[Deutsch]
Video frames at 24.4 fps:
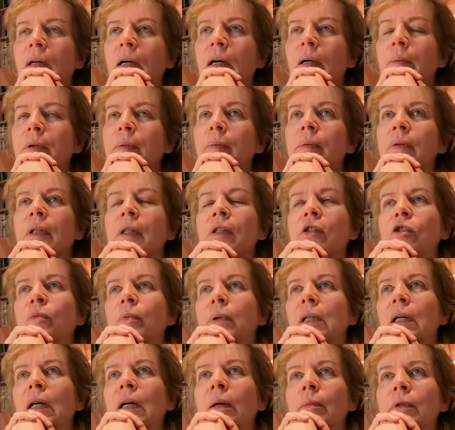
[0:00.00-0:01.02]
aber ich bin ganz
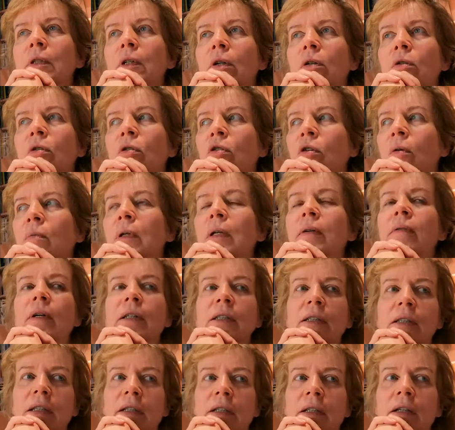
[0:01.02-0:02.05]
spät abends auch gekommen, da war
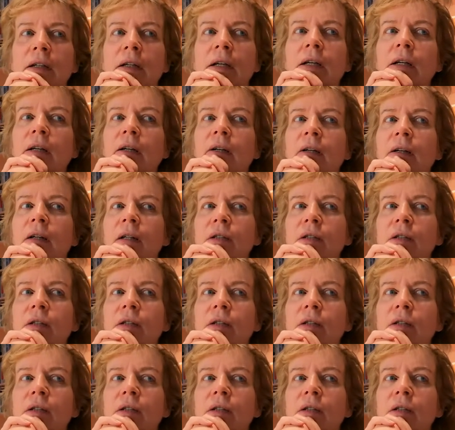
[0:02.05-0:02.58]
es richtig leer.